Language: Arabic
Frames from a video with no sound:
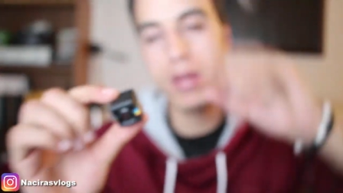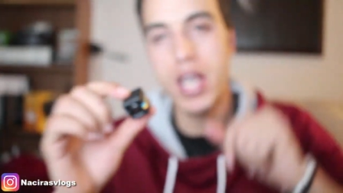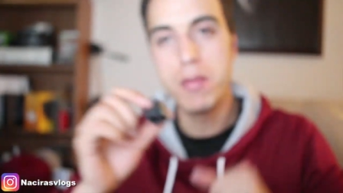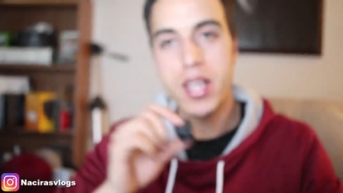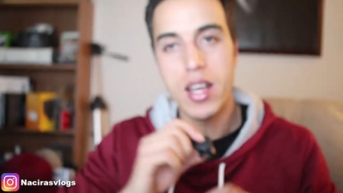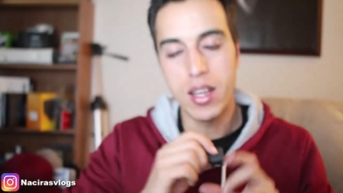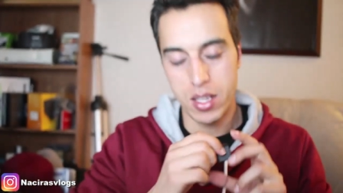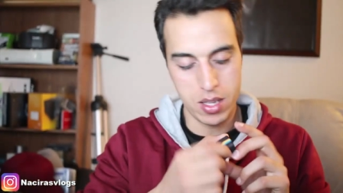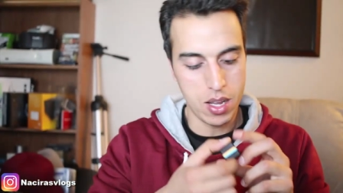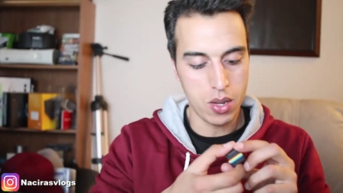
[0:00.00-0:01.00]
الكاميرا
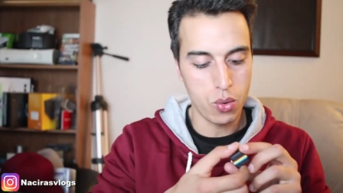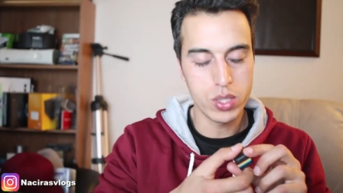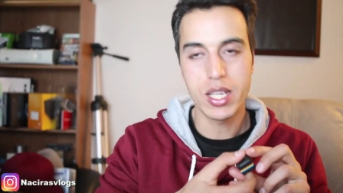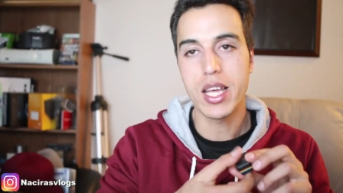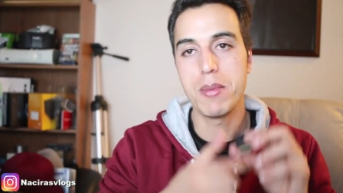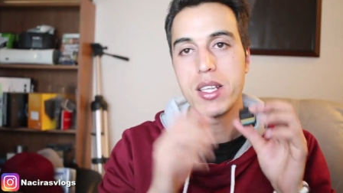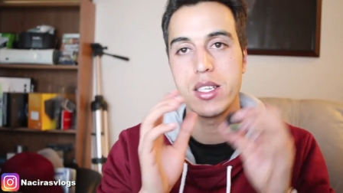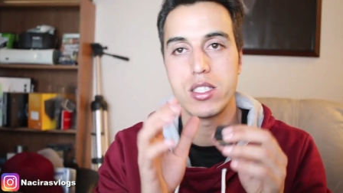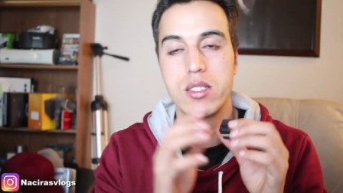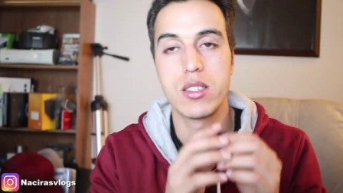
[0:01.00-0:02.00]
خوتي الكاميرا
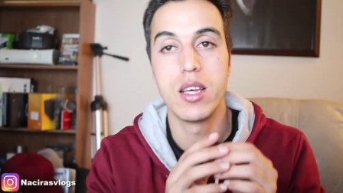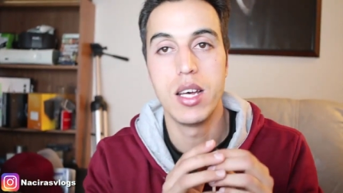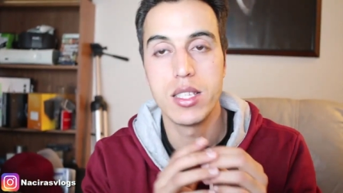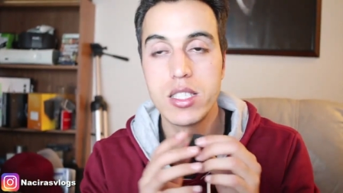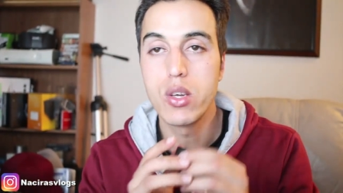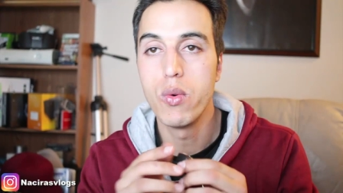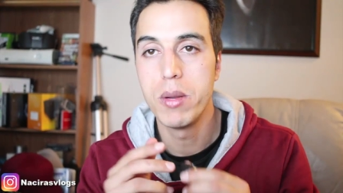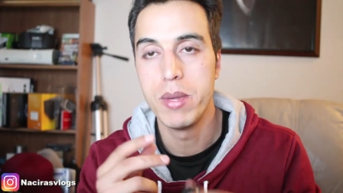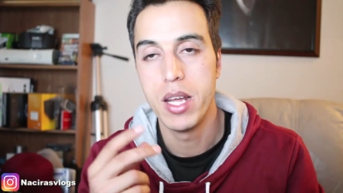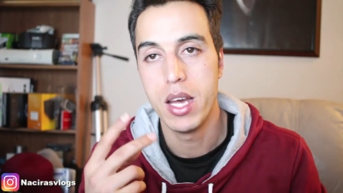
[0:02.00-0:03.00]
تتكون
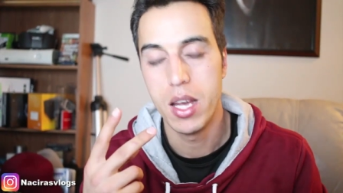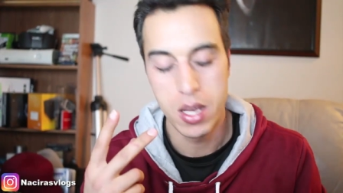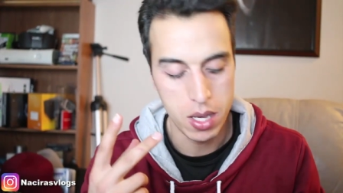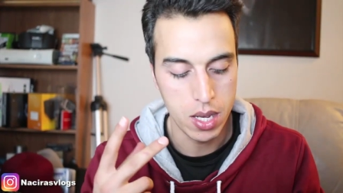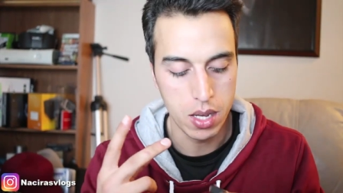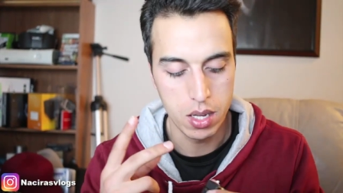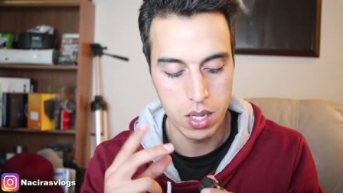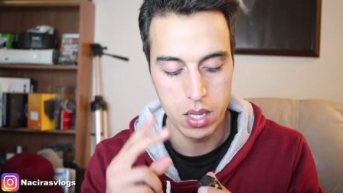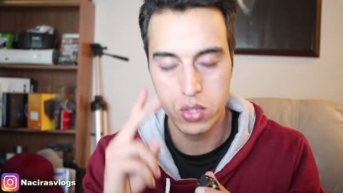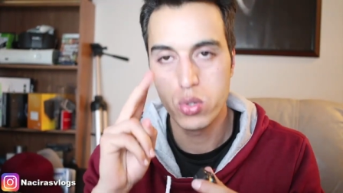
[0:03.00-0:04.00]
من آه،
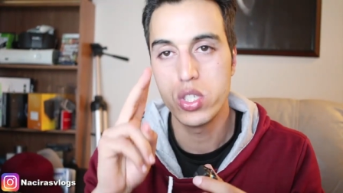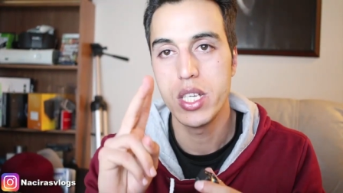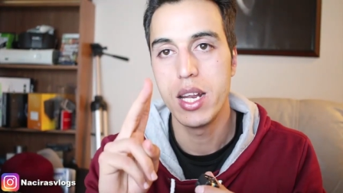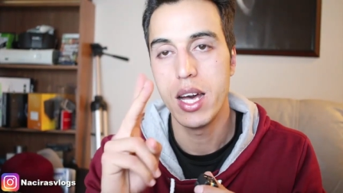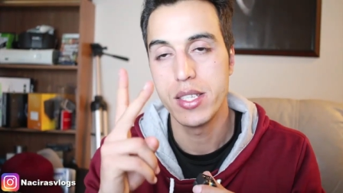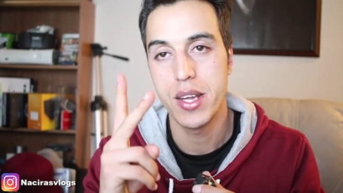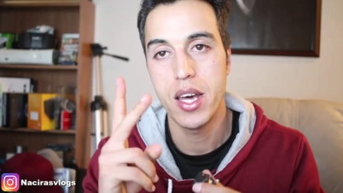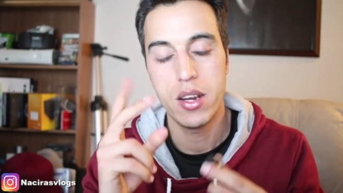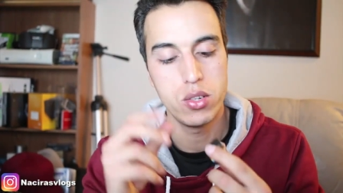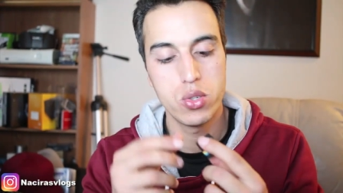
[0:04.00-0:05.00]
جوج ديال
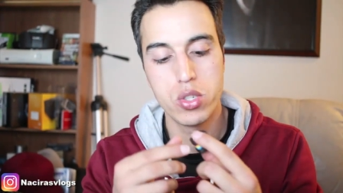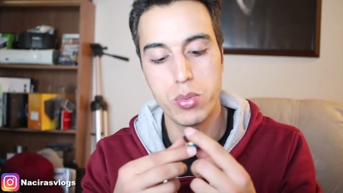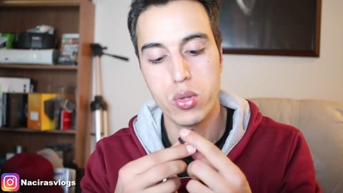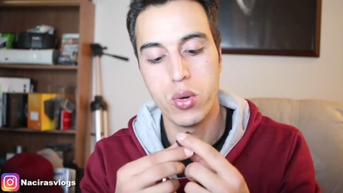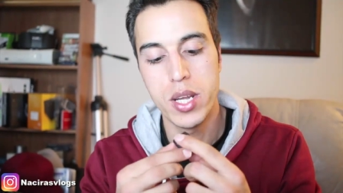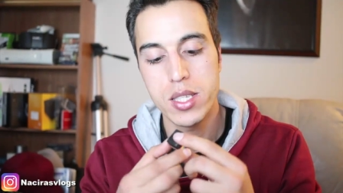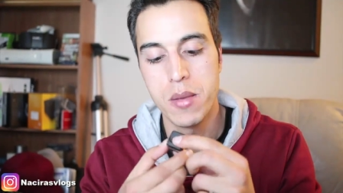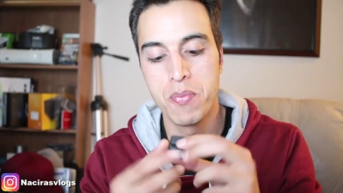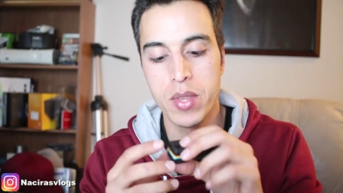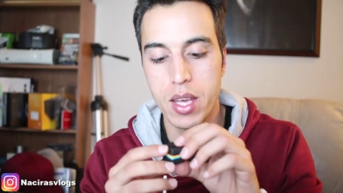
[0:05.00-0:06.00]
الازرار جوج بوطونات
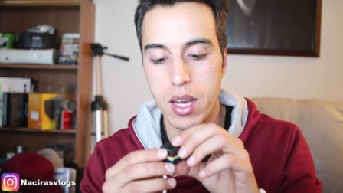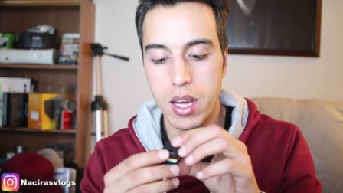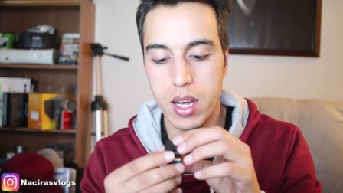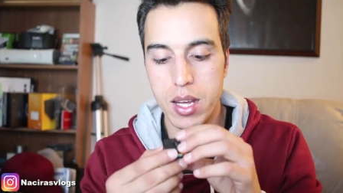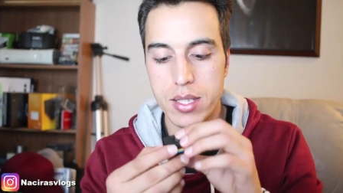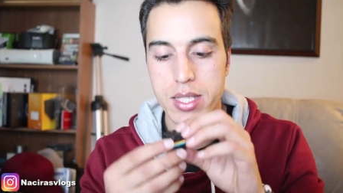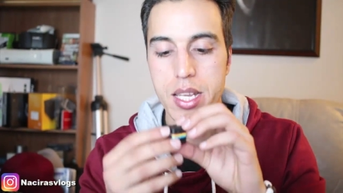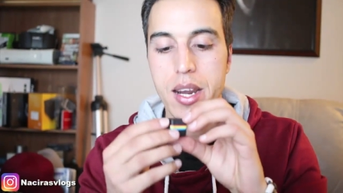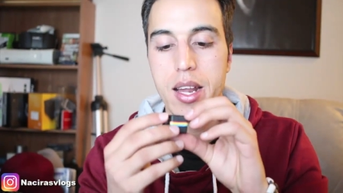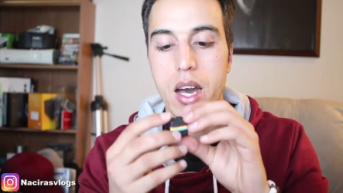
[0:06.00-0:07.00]
آه،
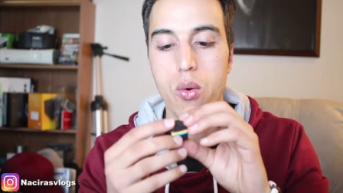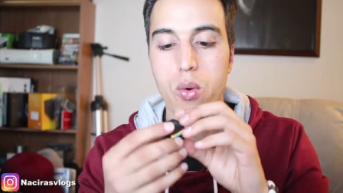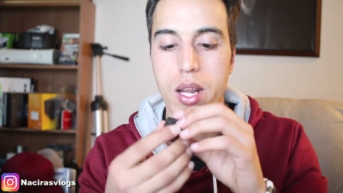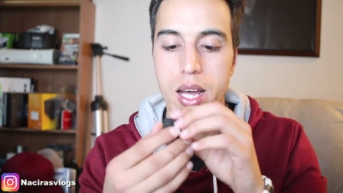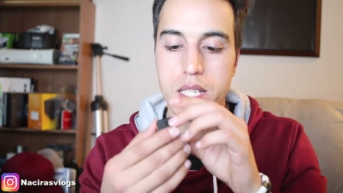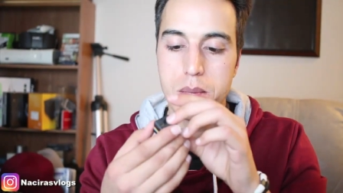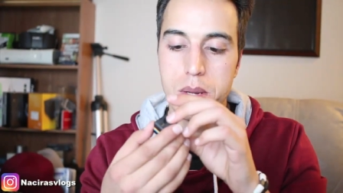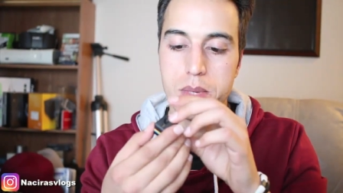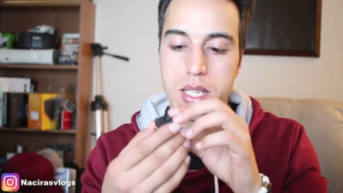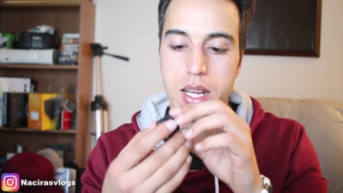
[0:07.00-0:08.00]
الزر الاول على سبيل
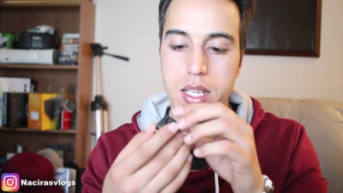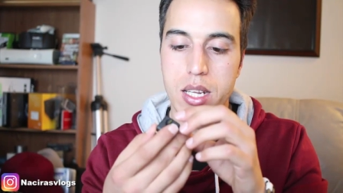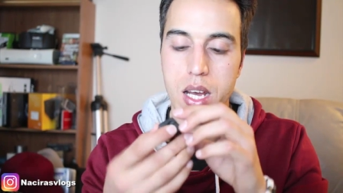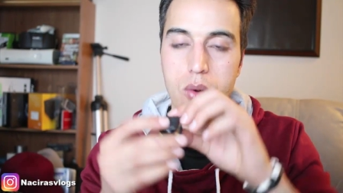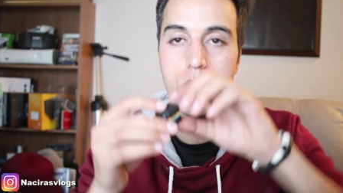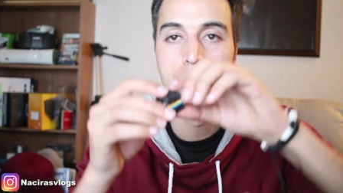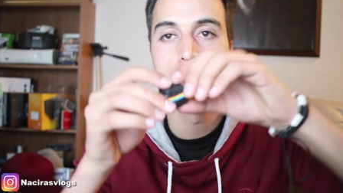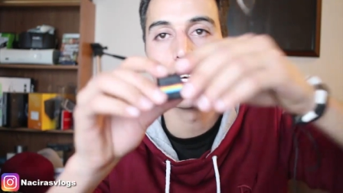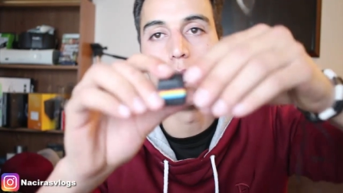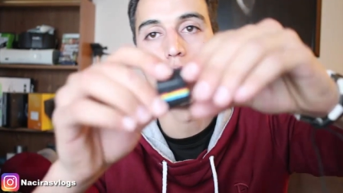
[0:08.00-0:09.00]
المثال غادي نحاول
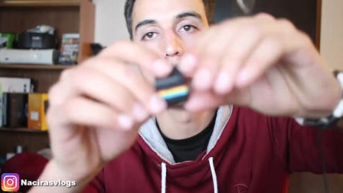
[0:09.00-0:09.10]
كما